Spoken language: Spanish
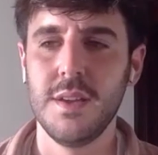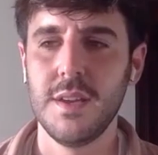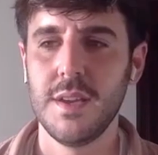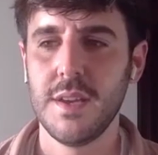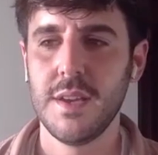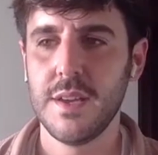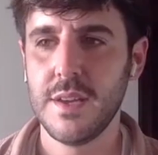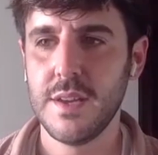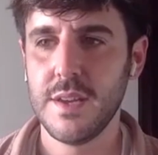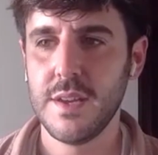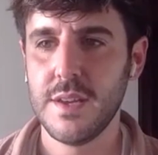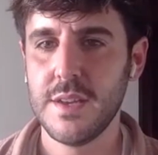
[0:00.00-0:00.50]

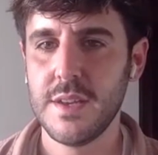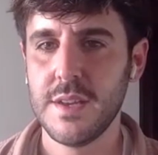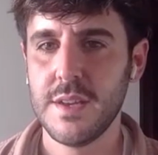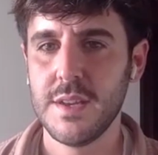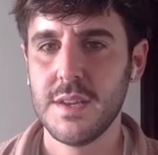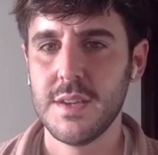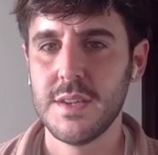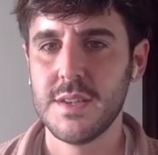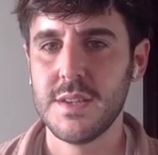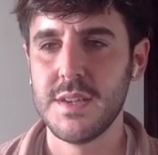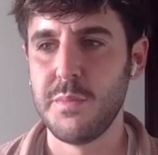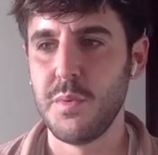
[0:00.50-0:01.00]

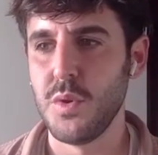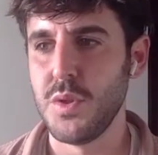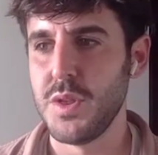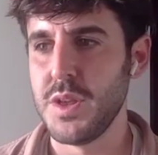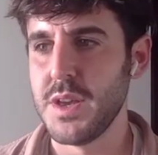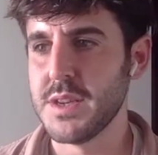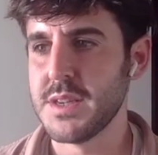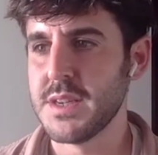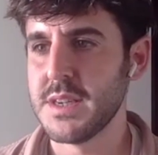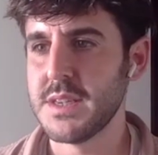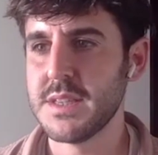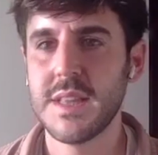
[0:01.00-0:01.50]
eh, si
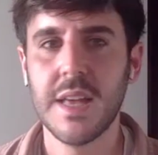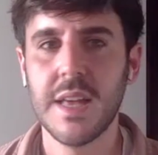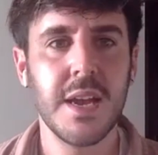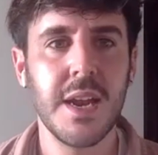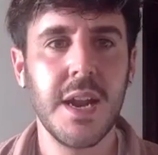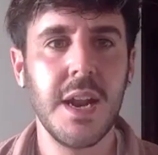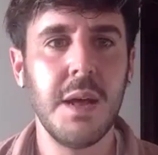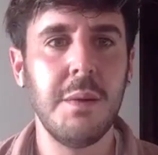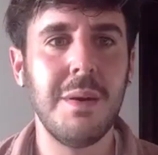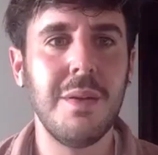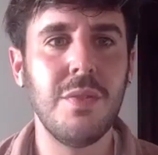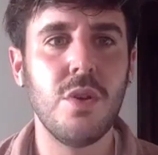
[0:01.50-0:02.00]
pudiese
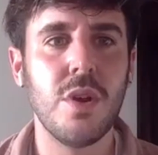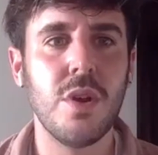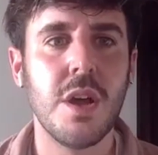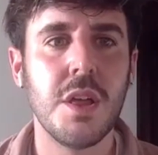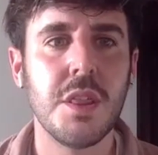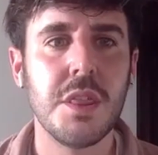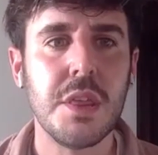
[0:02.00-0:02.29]
estar grabando